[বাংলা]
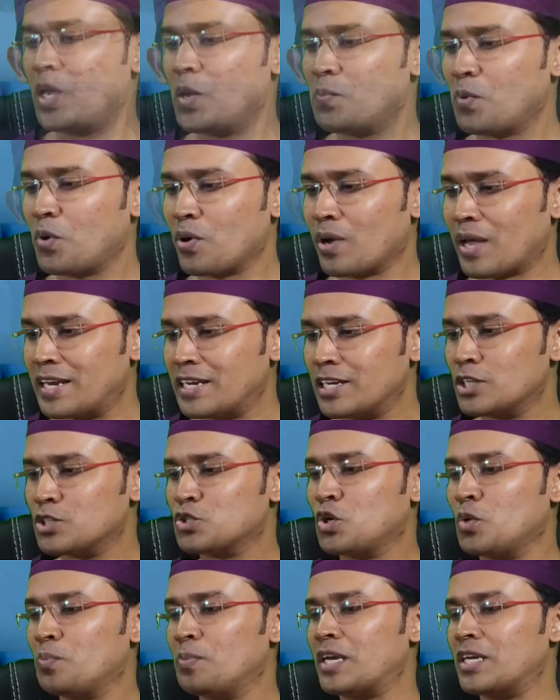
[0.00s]
এরপর
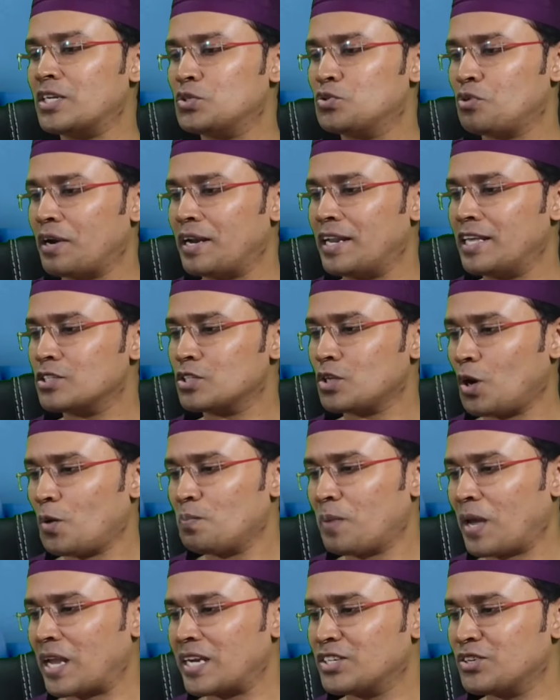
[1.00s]
এন্ডোস্কোপিক ড্রেনিজ
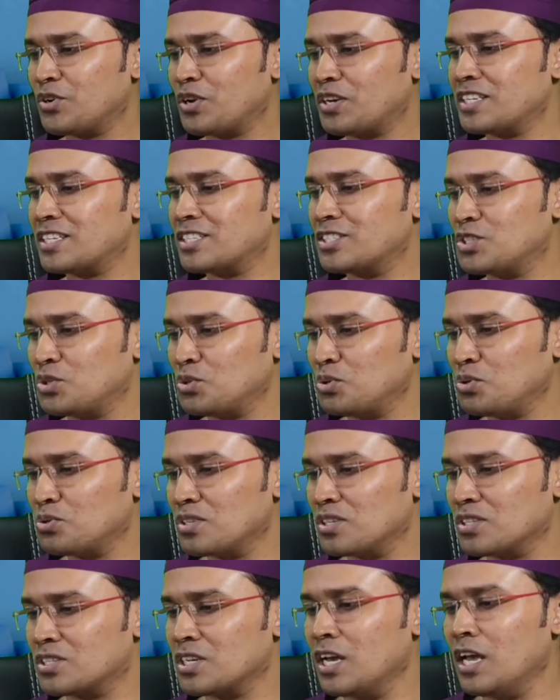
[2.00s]
অফ ফ্যানক্রিয়েটিক
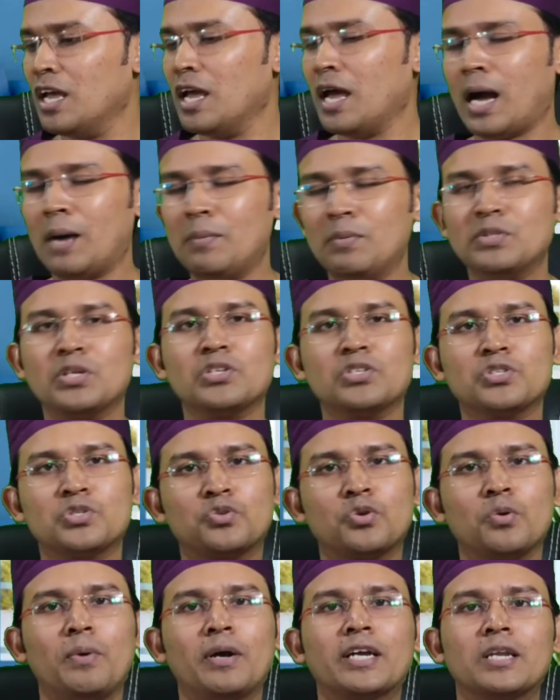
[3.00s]
সিউডোসিস্ট আমাদের
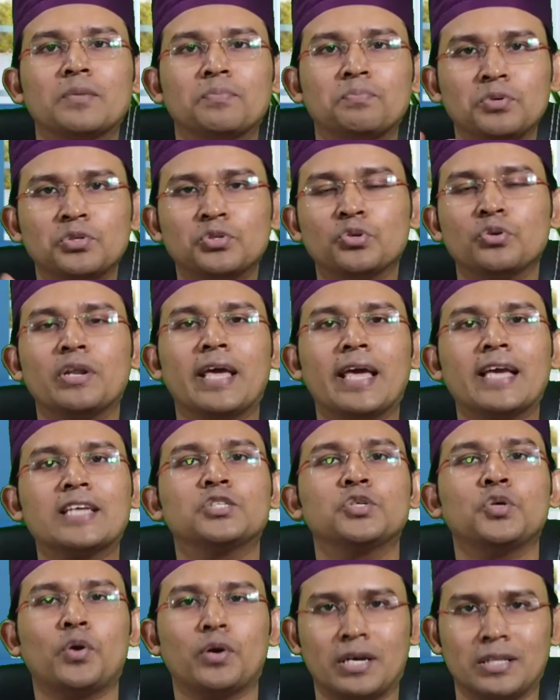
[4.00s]
স্টোমাকের পিছনে
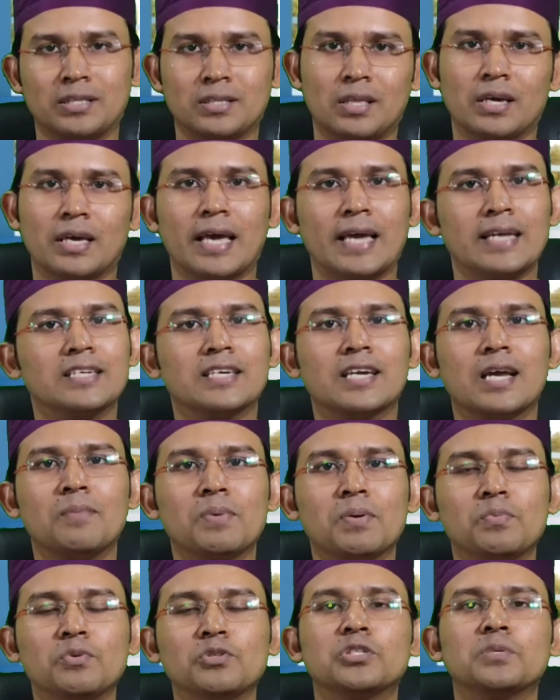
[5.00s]
একটি অর্গান থাকে এটিকে
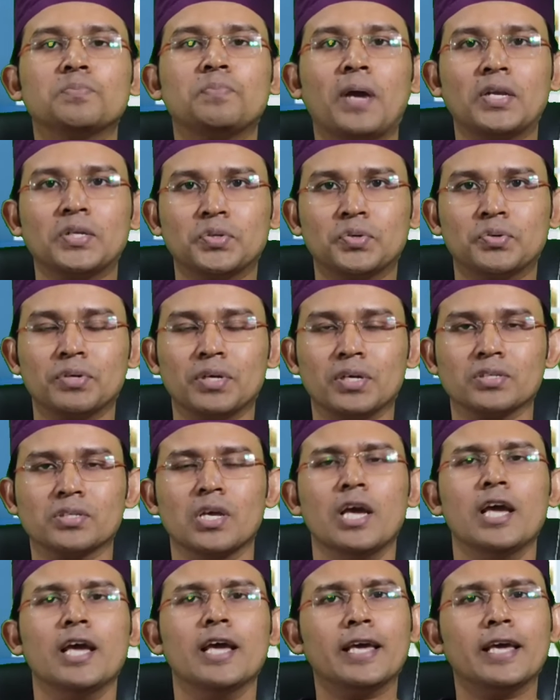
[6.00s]
আমরা বলছি ফ্যানক্রিয়াস